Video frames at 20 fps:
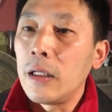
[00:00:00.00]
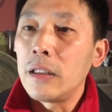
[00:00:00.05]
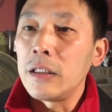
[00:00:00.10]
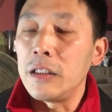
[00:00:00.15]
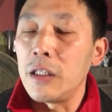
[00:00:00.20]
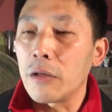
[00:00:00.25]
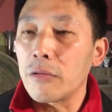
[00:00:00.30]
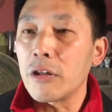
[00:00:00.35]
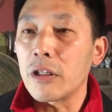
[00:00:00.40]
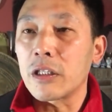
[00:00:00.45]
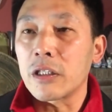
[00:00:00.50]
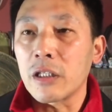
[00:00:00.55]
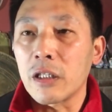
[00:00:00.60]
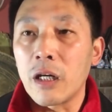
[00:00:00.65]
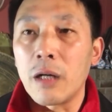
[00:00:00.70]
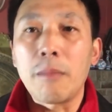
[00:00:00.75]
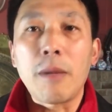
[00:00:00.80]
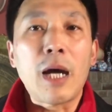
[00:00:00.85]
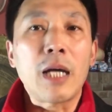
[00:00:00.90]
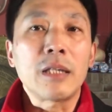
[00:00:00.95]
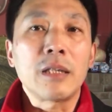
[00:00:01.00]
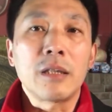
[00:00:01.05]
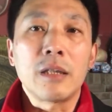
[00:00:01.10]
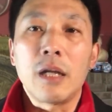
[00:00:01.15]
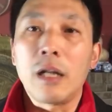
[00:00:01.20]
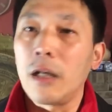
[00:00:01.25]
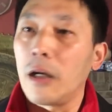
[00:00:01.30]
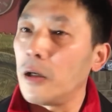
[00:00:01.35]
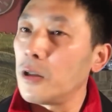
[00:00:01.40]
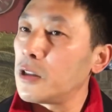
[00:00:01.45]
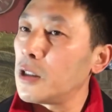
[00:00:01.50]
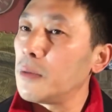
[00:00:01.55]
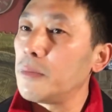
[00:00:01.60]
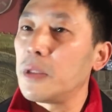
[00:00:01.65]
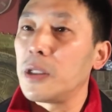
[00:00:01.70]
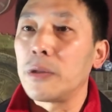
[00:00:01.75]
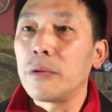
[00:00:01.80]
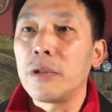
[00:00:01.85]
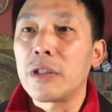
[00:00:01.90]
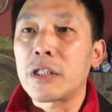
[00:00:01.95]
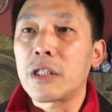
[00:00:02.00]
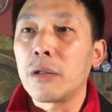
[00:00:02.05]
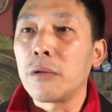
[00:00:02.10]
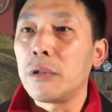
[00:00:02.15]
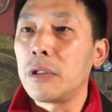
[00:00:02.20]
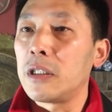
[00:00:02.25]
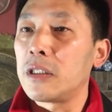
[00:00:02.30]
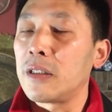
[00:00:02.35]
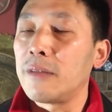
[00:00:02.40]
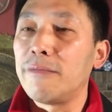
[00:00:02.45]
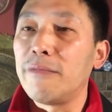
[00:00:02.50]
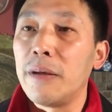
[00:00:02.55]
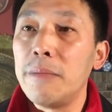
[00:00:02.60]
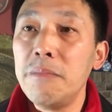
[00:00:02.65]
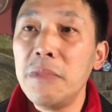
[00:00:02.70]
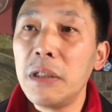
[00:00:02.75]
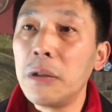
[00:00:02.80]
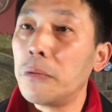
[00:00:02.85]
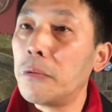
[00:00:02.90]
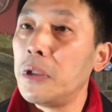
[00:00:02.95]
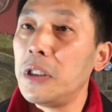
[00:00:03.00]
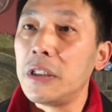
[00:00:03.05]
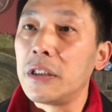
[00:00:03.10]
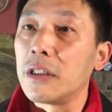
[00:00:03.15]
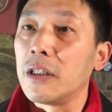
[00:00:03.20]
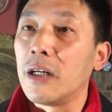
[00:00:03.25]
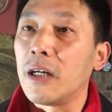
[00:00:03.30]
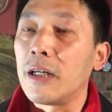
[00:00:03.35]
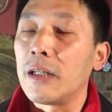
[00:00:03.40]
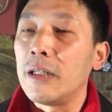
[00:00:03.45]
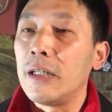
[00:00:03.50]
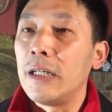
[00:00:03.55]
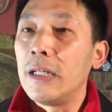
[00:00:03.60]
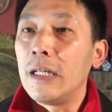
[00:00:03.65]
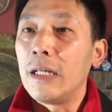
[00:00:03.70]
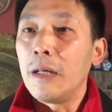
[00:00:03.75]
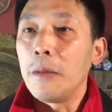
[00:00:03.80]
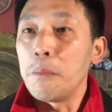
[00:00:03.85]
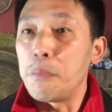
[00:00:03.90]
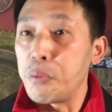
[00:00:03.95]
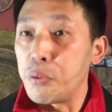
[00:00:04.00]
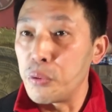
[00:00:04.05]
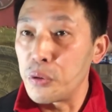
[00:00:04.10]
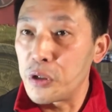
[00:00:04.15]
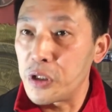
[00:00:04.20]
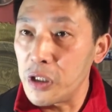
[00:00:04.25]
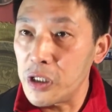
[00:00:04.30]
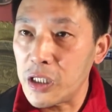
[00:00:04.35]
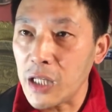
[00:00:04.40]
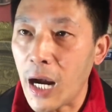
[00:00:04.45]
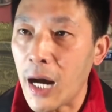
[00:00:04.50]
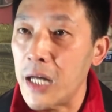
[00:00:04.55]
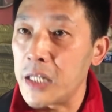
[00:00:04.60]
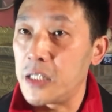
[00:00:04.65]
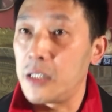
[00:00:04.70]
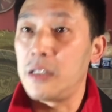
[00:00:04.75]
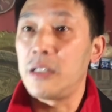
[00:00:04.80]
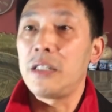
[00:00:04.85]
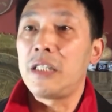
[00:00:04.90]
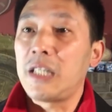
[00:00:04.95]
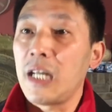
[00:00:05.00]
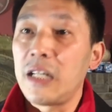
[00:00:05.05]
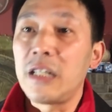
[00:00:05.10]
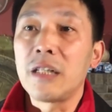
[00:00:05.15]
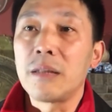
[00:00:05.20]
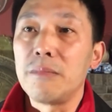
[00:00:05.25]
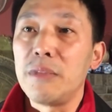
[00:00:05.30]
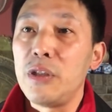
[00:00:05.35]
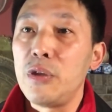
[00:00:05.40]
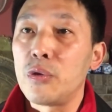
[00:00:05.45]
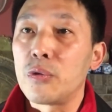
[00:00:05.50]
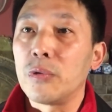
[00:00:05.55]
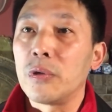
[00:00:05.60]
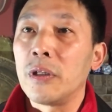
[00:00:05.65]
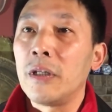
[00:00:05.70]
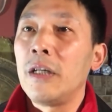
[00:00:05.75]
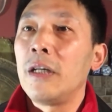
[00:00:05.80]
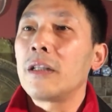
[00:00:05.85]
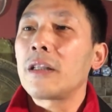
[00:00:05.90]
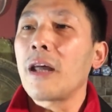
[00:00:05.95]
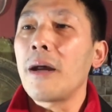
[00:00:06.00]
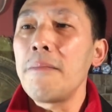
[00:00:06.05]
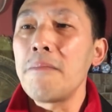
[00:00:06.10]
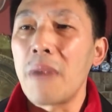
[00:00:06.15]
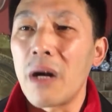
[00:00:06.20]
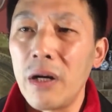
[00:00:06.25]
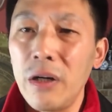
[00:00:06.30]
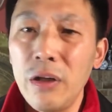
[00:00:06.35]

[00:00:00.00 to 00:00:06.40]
你要说正儿八经的了解美国社会的这文明规则、普世价值、宪政民主。他门